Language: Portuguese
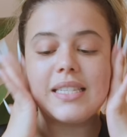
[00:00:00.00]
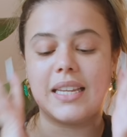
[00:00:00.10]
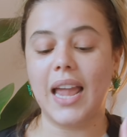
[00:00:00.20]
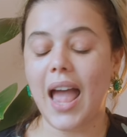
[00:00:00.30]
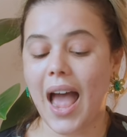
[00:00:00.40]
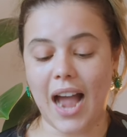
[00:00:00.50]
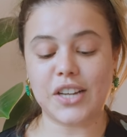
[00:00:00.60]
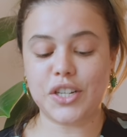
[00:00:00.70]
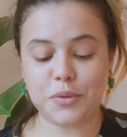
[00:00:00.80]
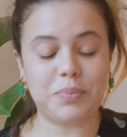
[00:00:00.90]
né, assim, a
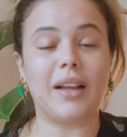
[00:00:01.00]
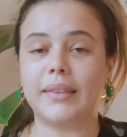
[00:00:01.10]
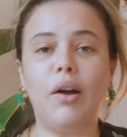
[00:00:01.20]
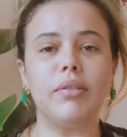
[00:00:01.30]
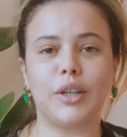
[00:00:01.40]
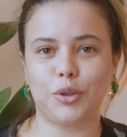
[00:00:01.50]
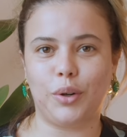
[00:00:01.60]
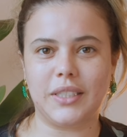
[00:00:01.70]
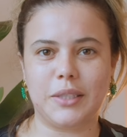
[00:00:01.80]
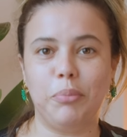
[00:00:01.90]
gente já tem outras
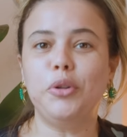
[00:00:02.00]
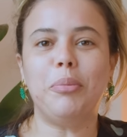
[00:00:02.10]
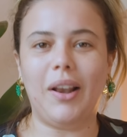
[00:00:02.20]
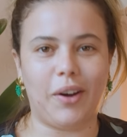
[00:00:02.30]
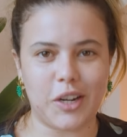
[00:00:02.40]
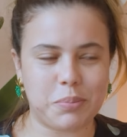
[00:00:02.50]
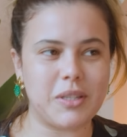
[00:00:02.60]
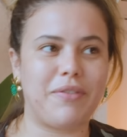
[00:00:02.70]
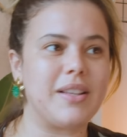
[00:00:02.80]
coisas muito melhores para você